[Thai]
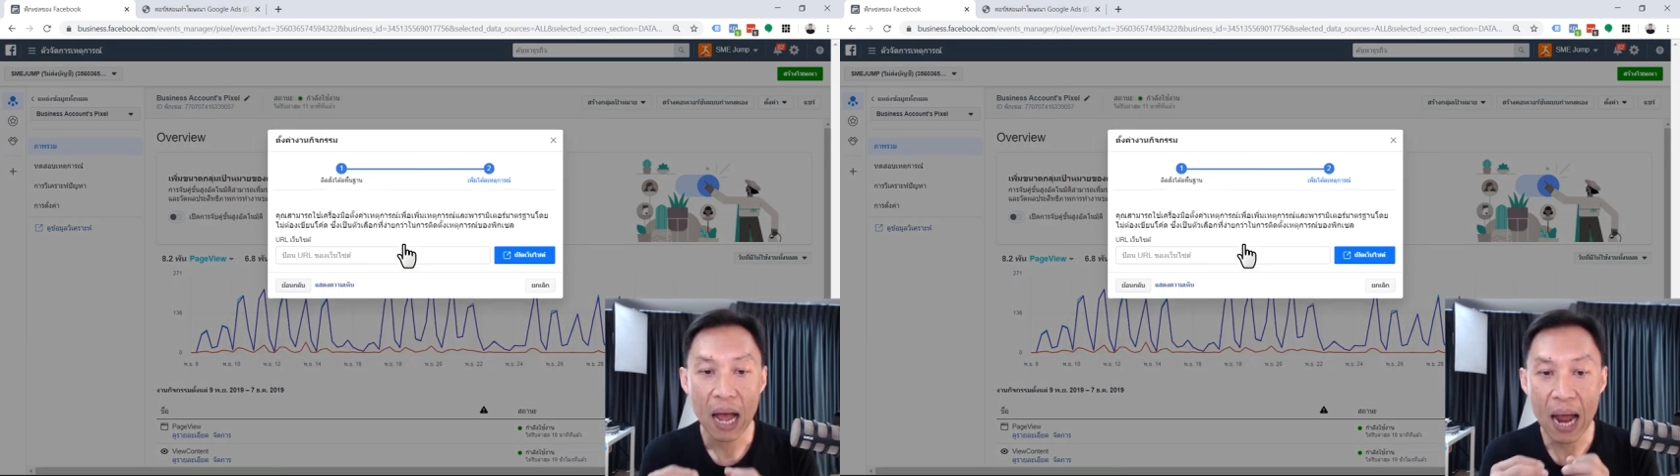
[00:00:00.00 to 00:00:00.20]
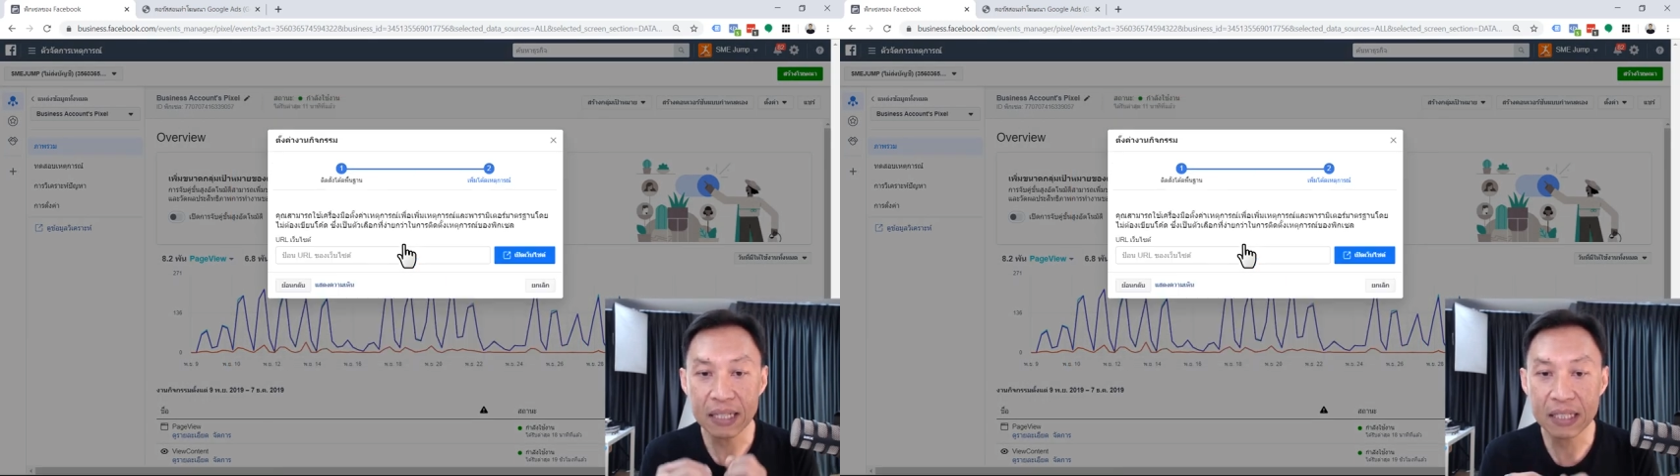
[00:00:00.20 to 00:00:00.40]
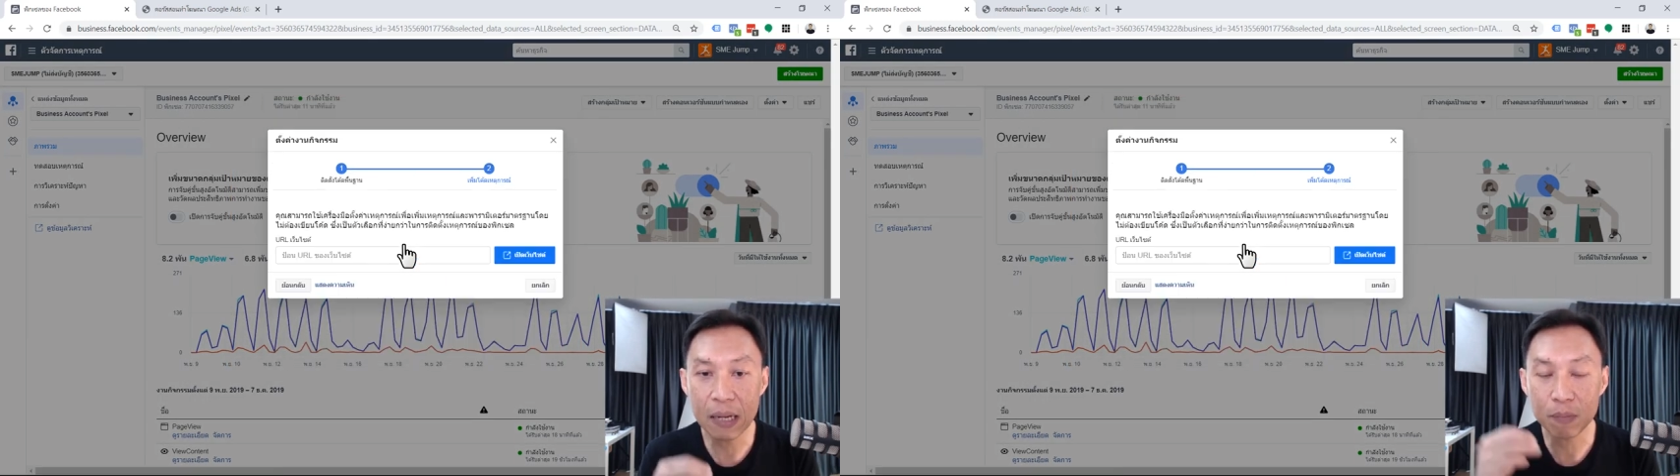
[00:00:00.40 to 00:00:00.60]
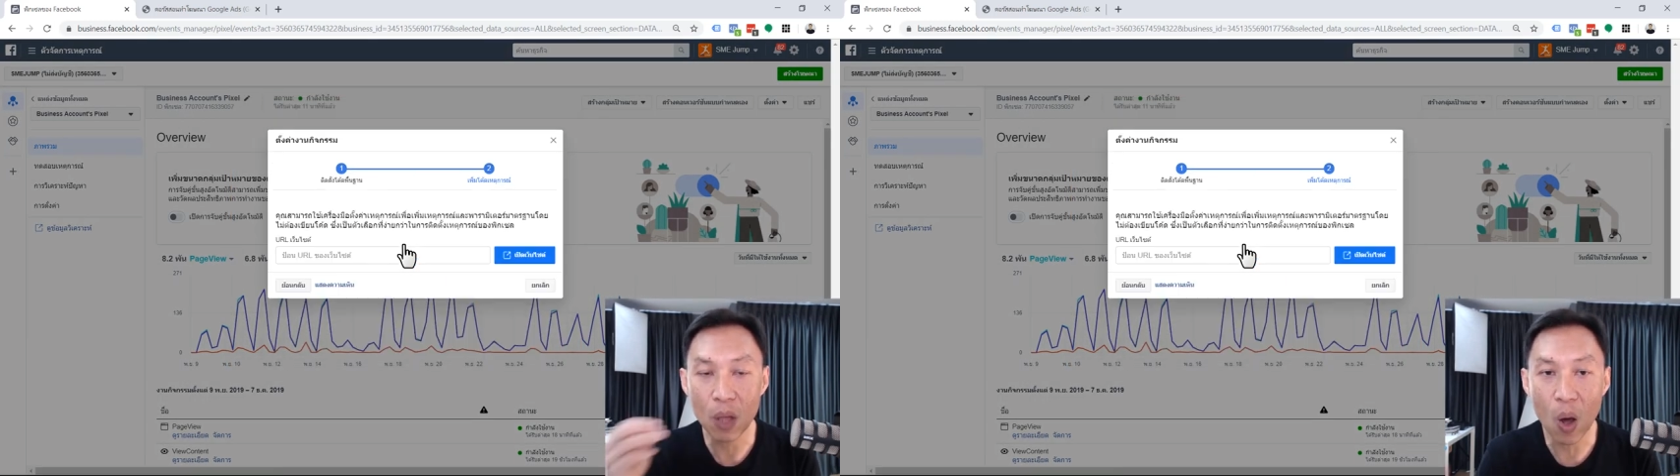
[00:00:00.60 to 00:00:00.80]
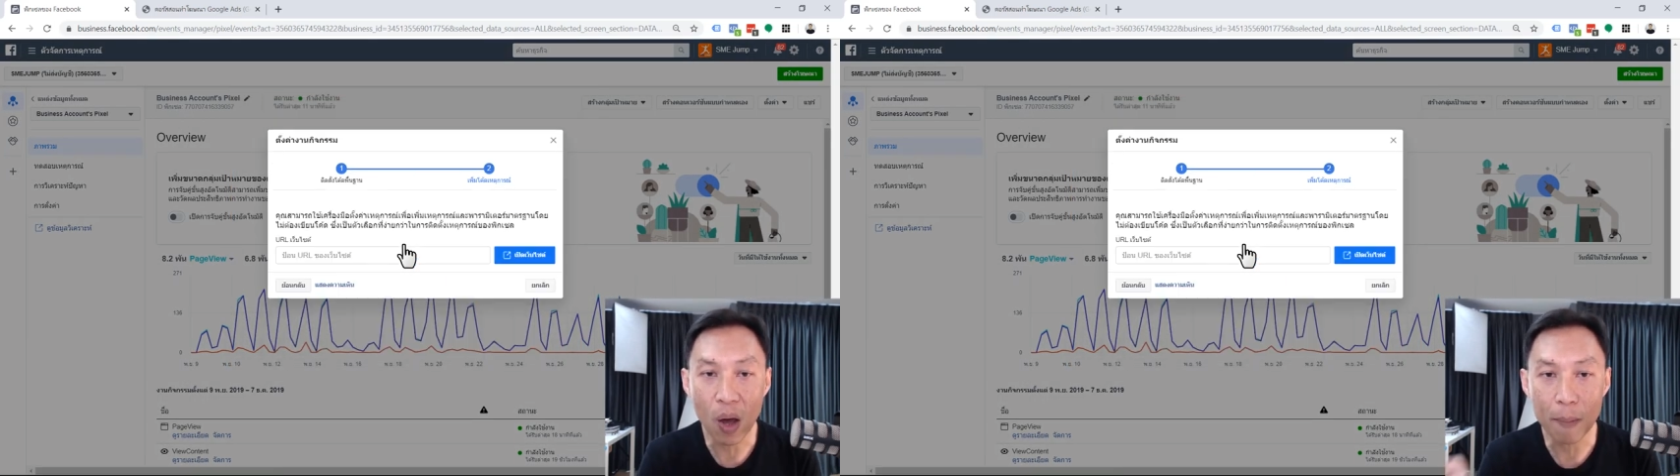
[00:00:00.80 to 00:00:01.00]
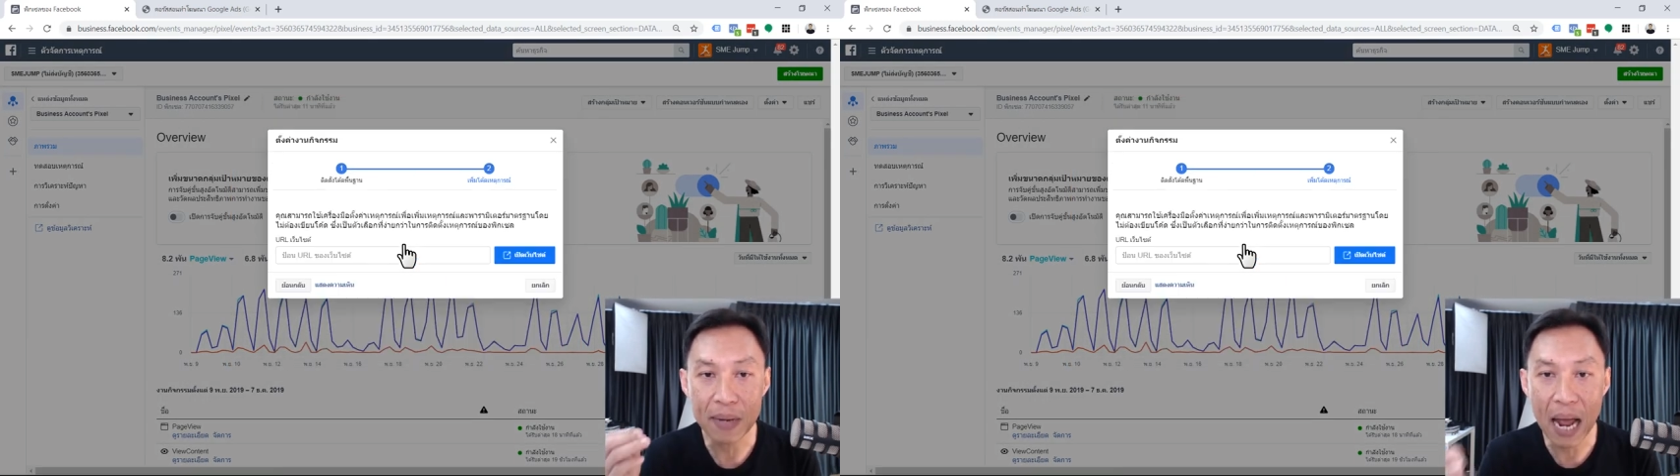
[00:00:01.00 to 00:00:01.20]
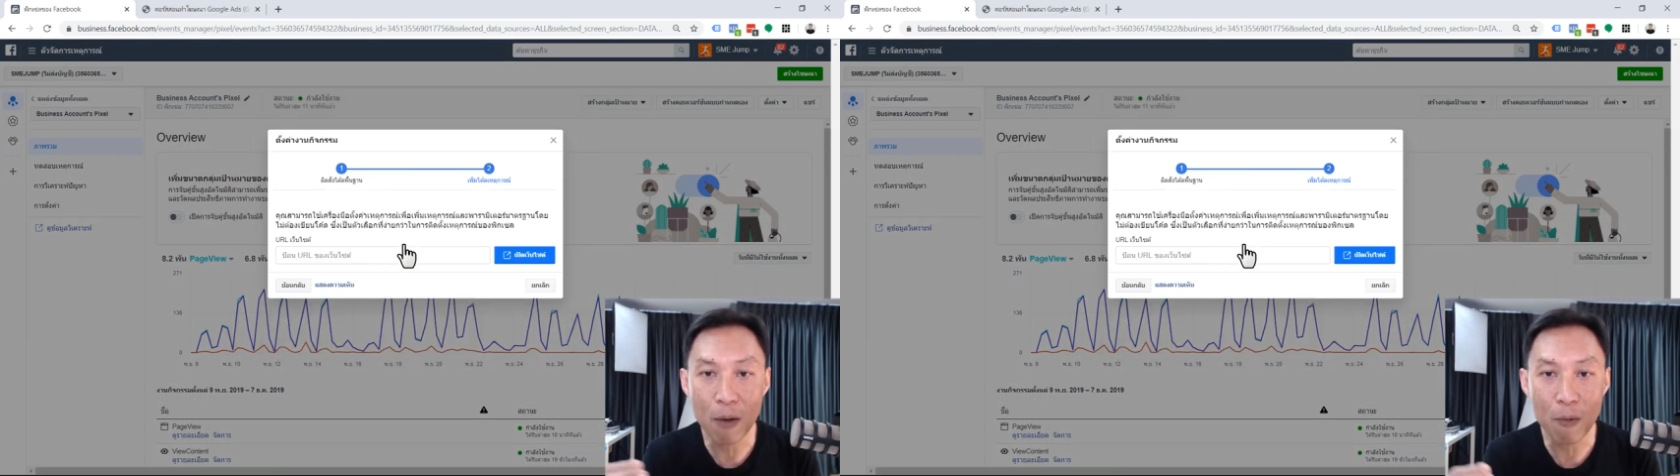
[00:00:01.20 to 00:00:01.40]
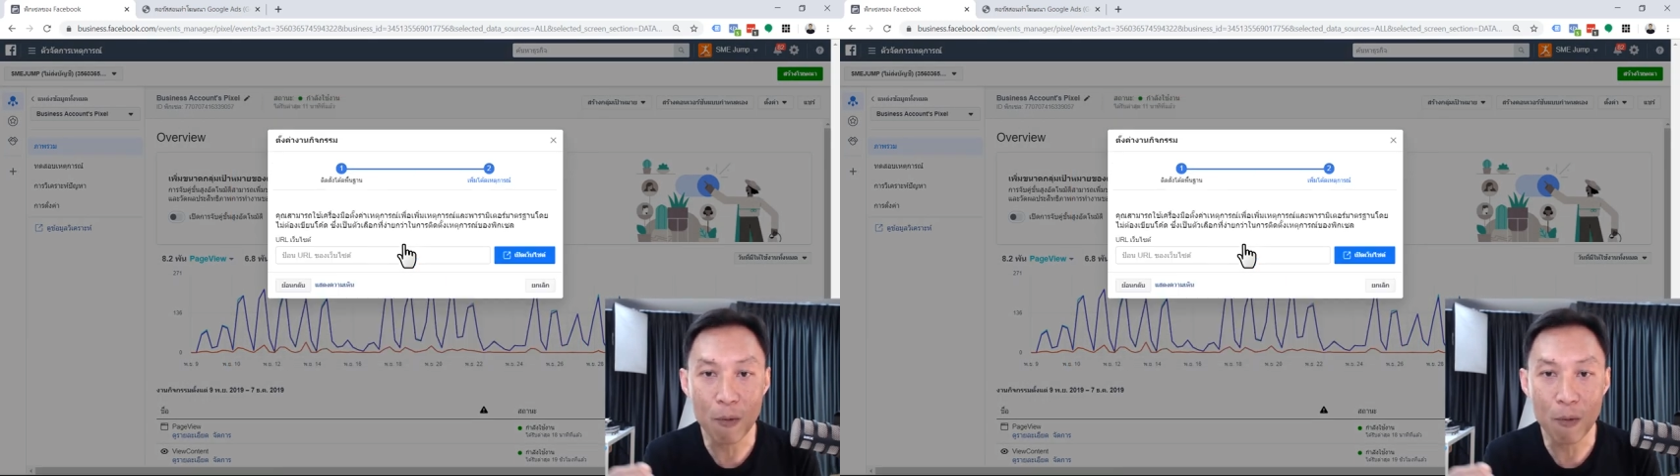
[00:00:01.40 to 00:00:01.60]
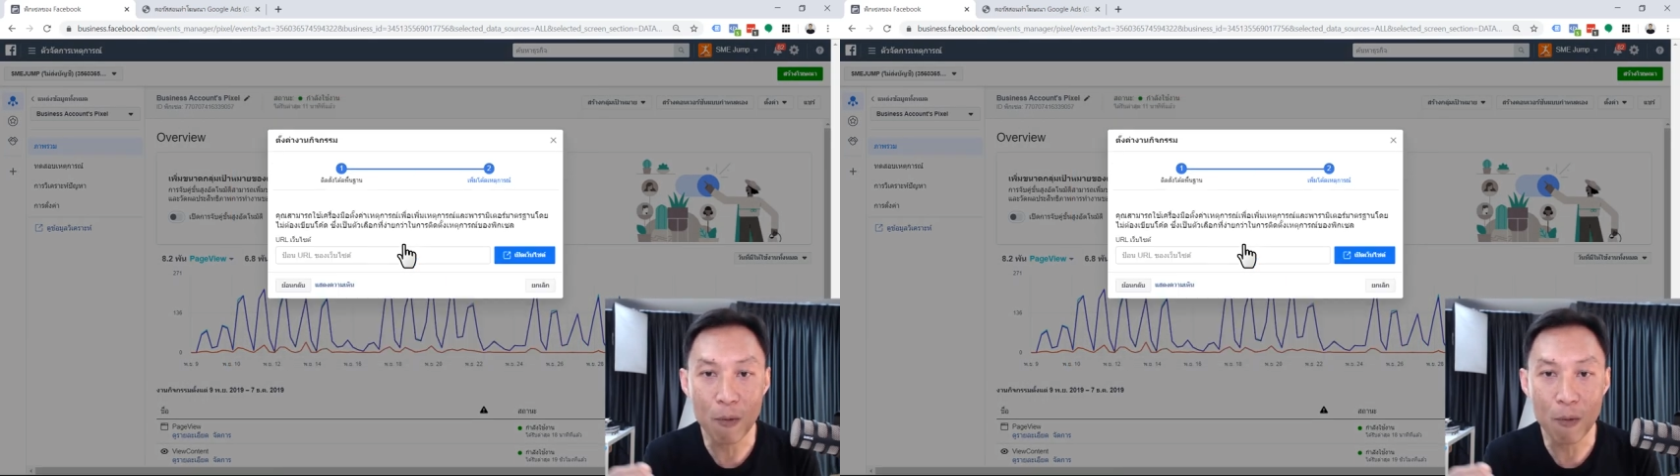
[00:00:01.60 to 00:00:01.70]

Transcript: ให้เชื่อมต่อกับหน้าเว็บไซ